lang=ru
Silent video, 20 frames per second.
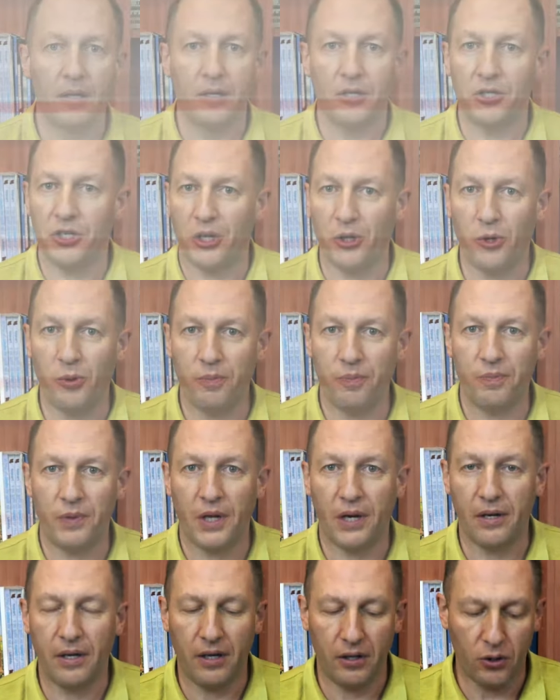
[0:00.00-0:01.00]
Шалом,
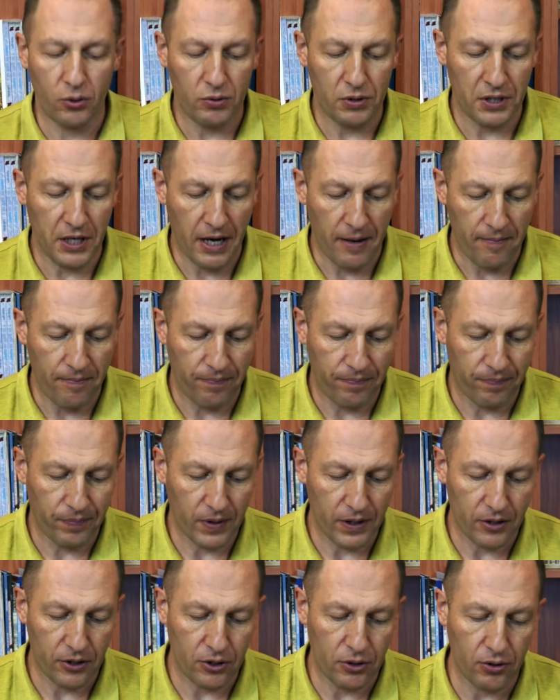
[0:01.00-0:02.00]
дорогие друзья!
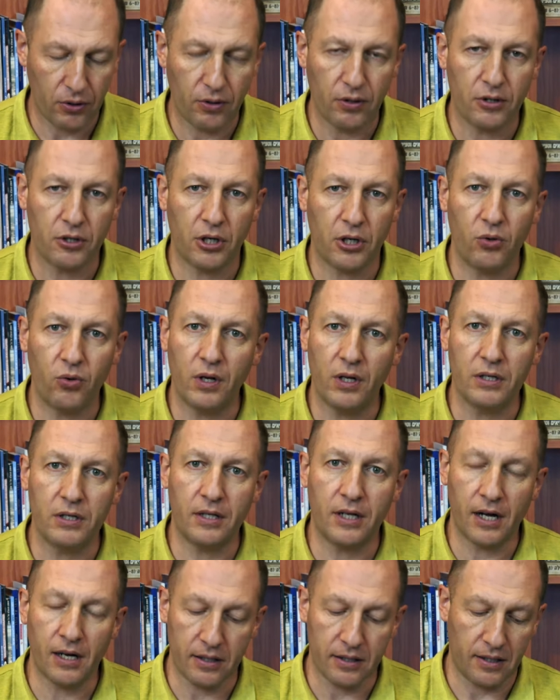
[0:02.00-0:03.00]
Что Шауль из
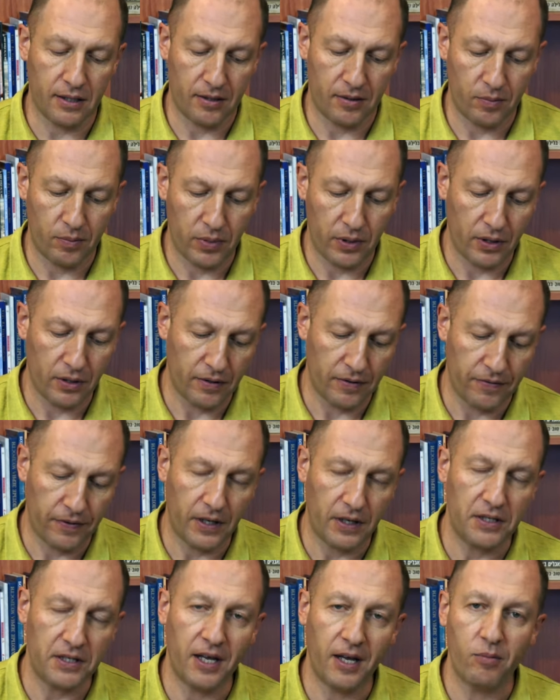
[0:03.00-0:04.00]
Тарса был
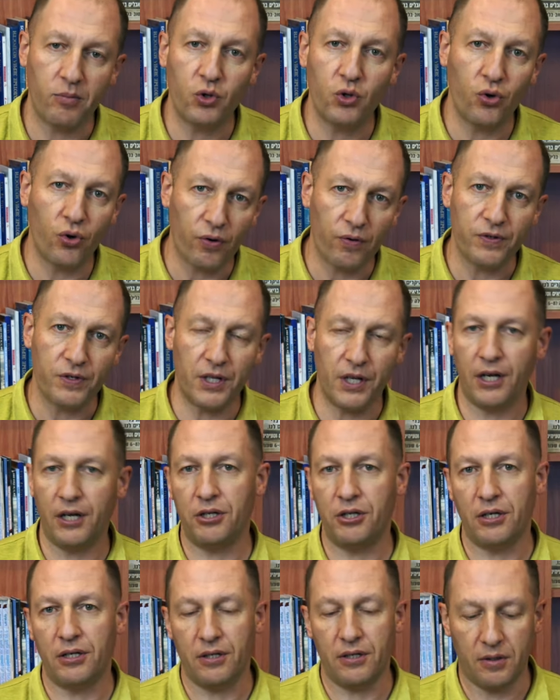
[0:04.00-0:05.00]
фарисеем до
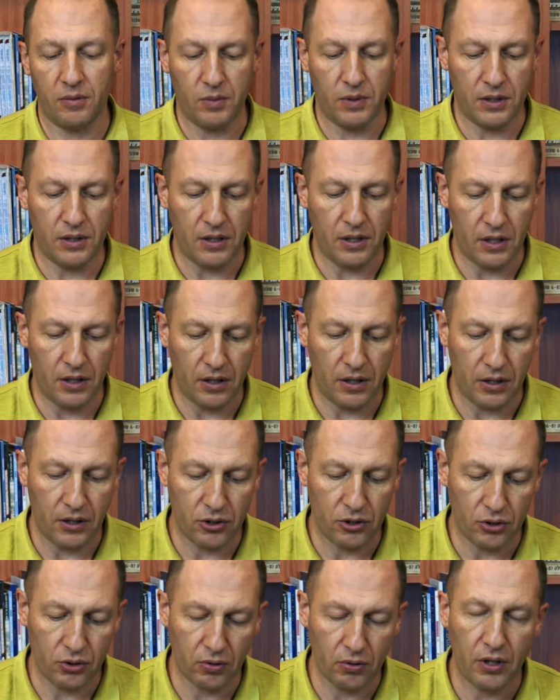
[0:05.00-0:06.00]
встречи с Мессией
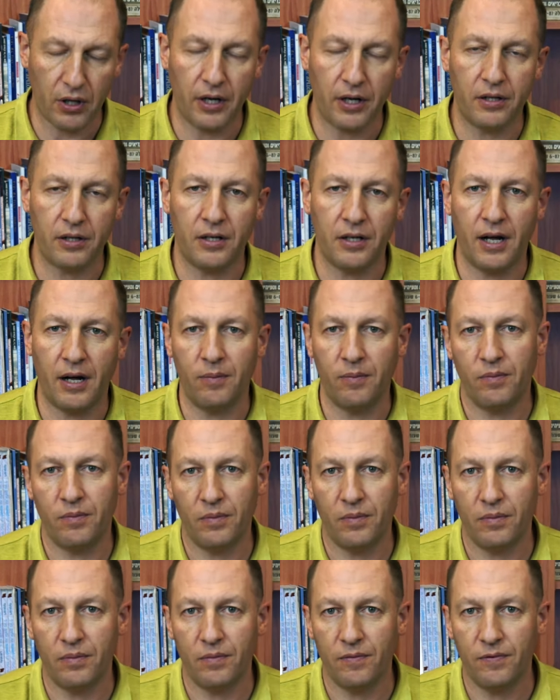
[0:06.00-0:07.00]
Ишо, это нам
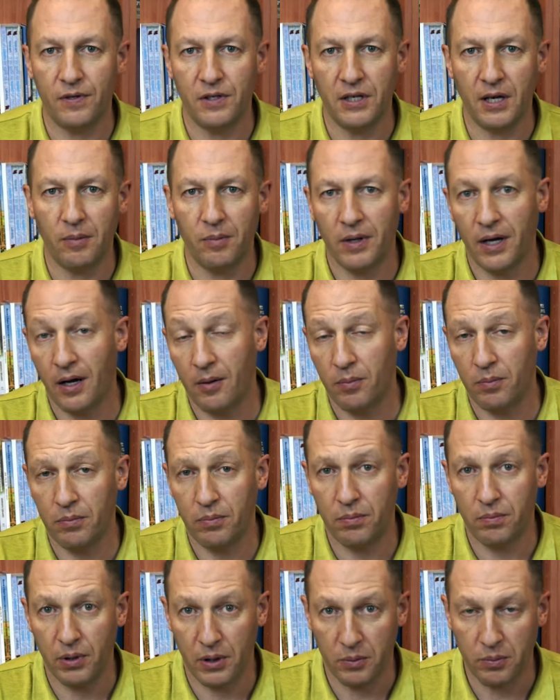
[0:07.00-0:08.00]
всем, я
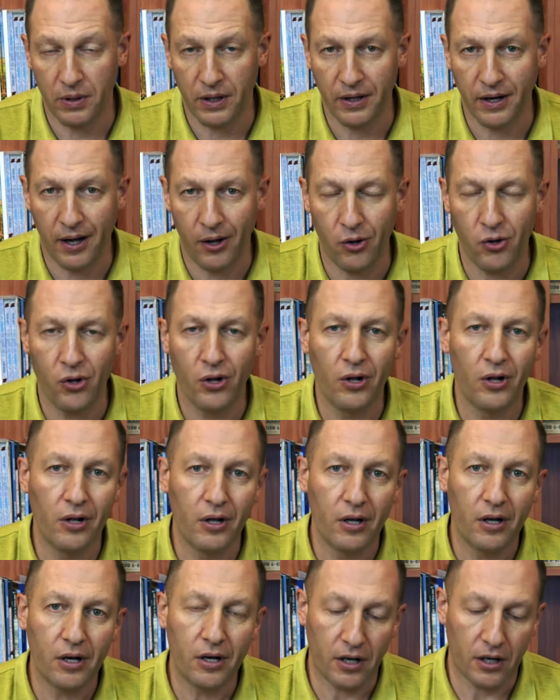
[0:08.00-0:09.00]
предполагаю,
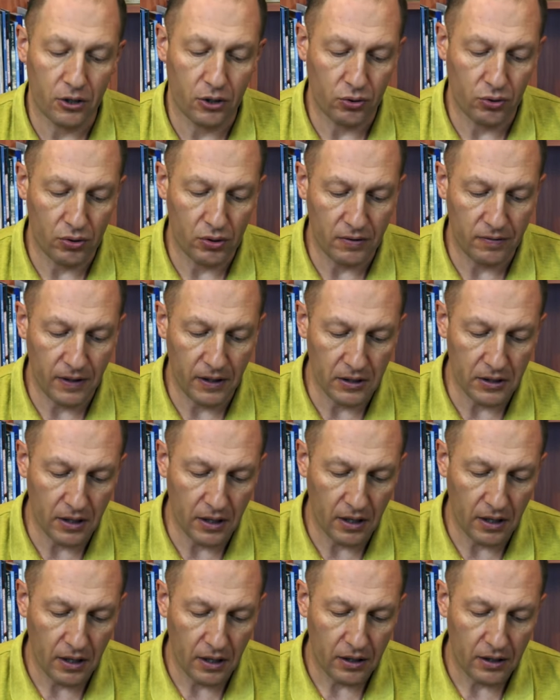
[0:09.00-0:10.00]
хорошо
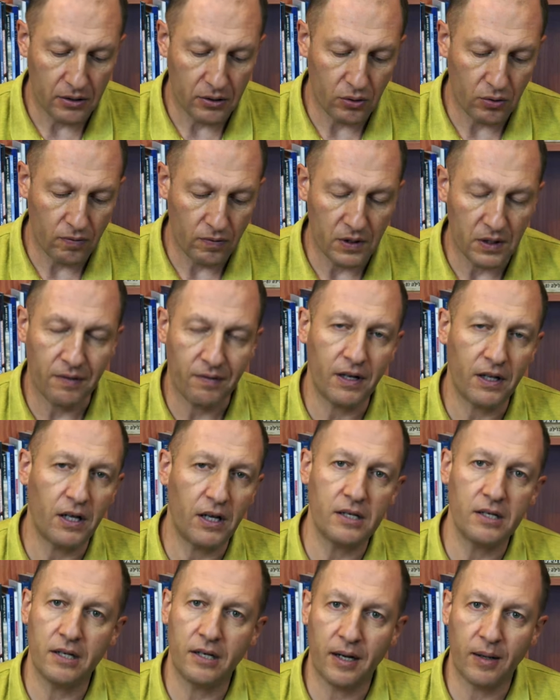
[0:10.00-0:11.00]
известно из Нового Завета.
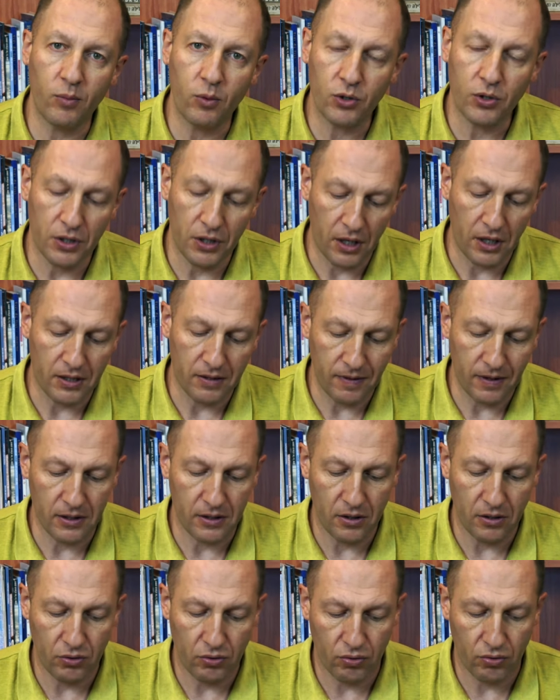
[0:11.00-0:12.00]
Если кому-то
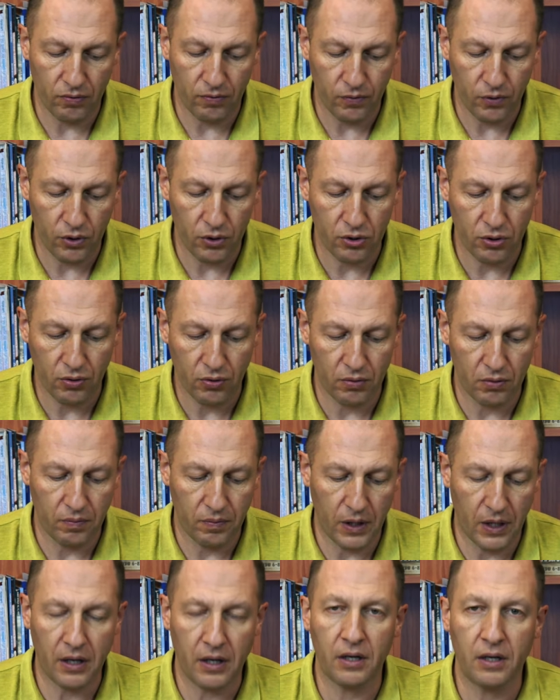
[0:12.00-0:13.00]
неизвестно, то вот что он
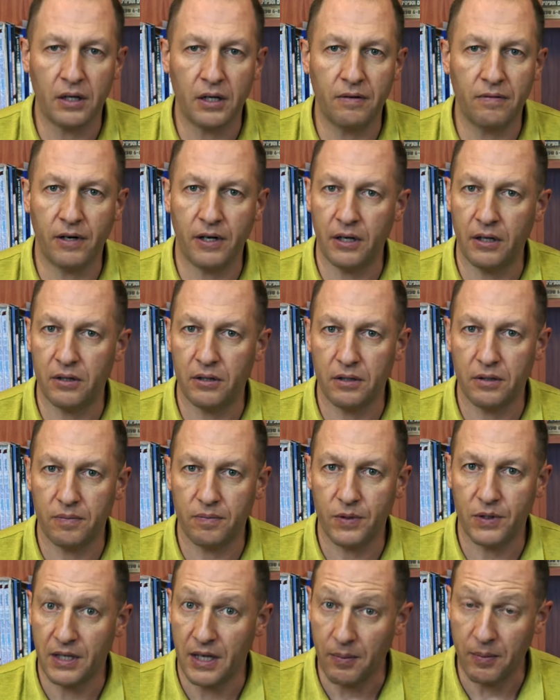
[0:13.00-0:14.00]
э, говорит
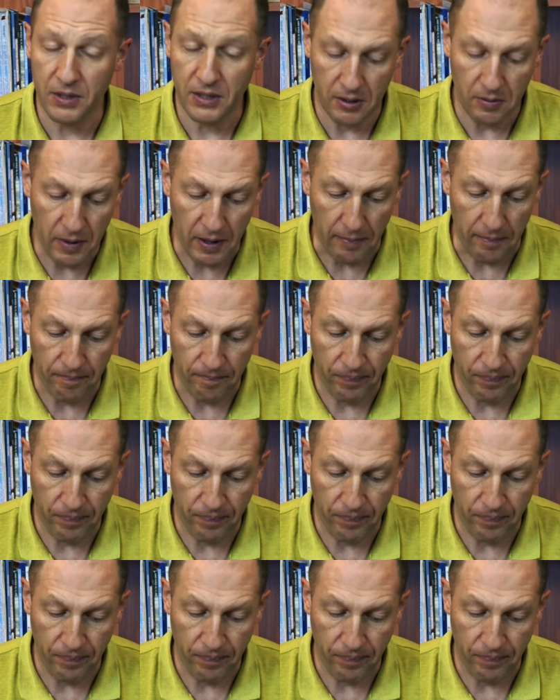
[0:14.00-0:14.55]
сам о себе.